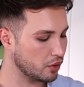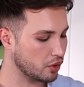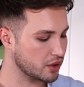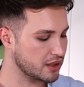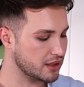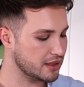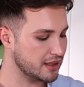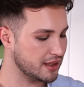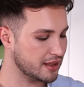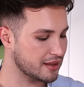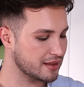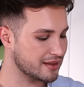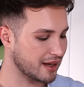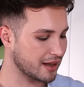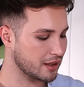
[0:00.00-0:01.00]

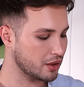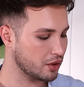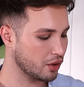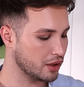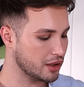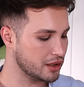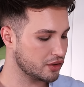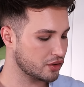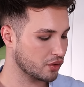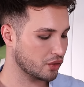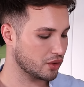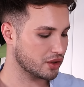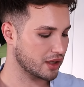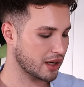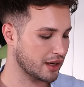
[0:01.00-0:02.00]
Orchidee, Sandelholz
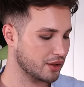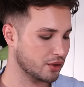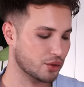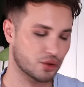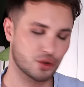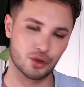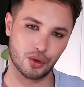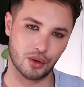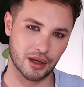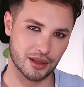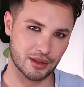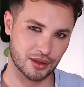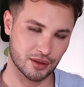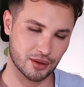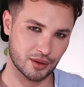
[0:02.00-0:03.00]
und eine
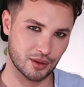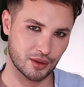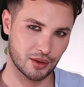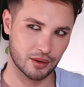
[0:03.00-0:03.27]
gezuckerte